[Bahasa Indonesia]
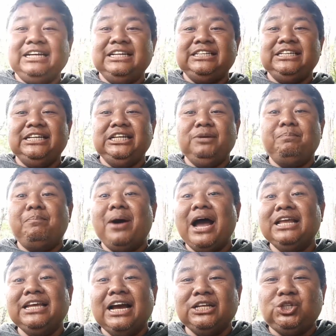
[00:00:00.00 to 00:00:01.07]
di sini
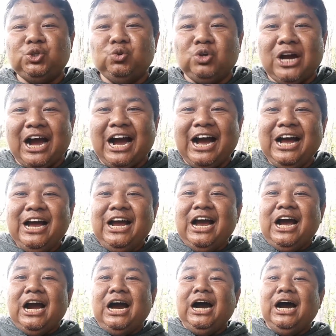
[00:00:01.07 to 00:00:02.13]
banyak juga
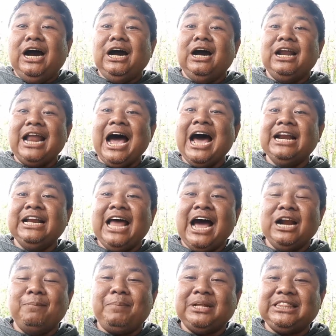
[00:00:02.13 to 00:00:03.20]
eh, lahan-lahan uh, lahan
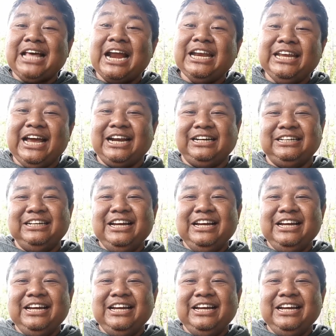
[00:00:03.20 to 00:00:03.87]
-lahan pertanian